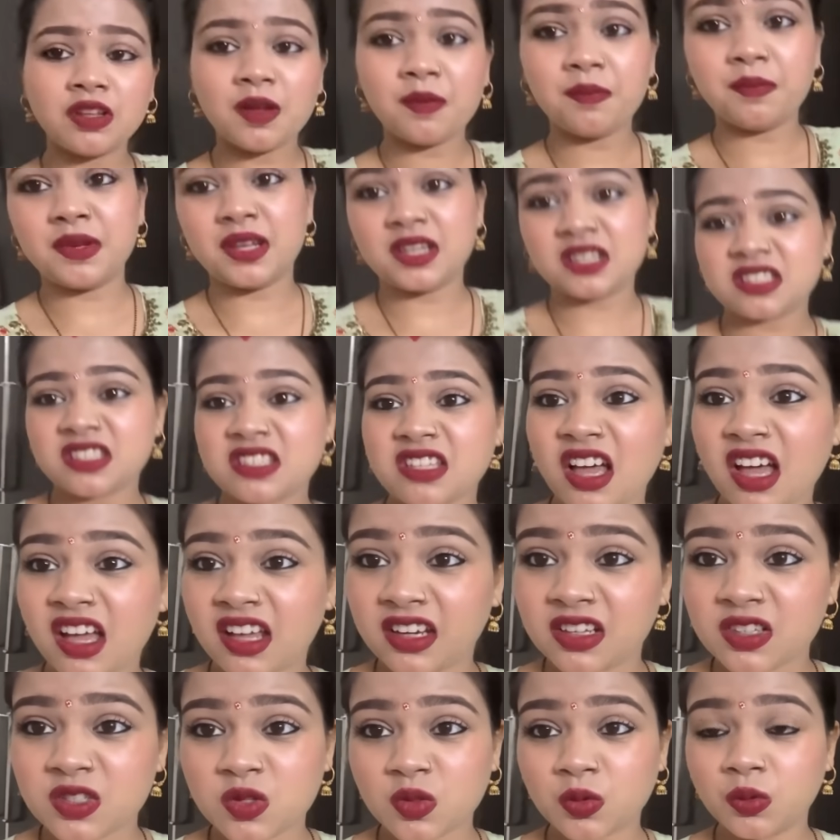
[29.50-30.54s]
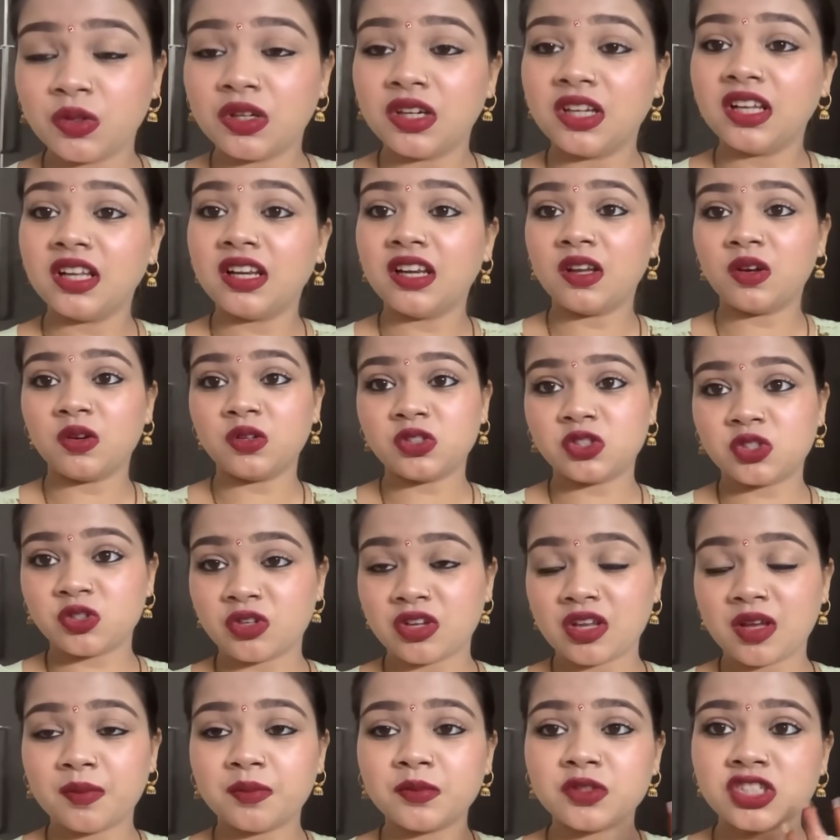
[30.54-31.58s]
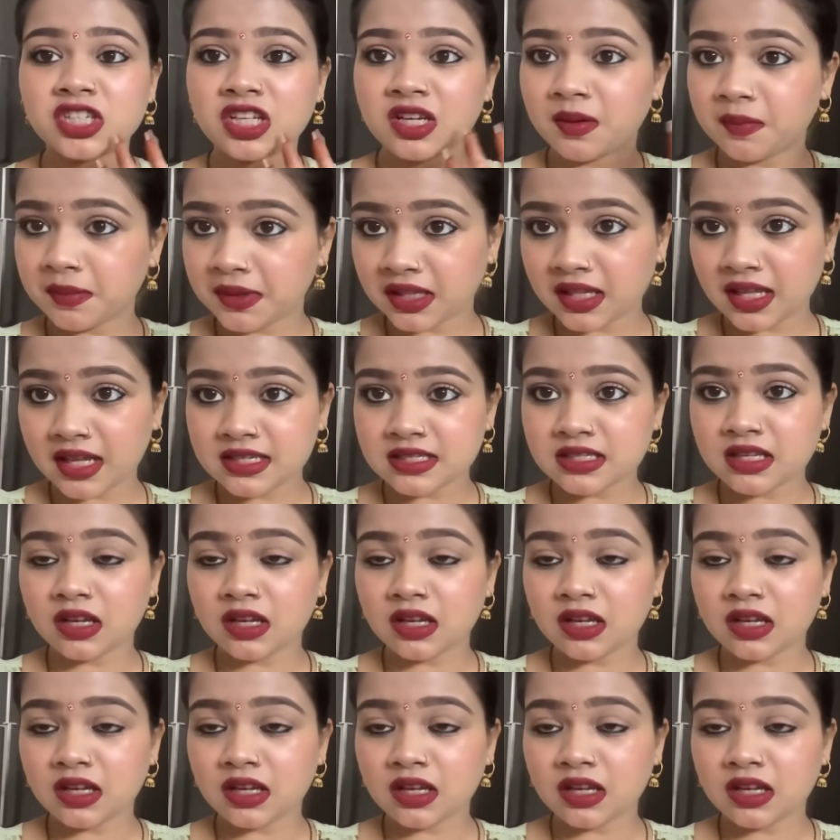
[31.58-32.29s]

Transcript: मेरे सारे सूट ढीले हो चुके हैं मुझे नहीं पता ऐसा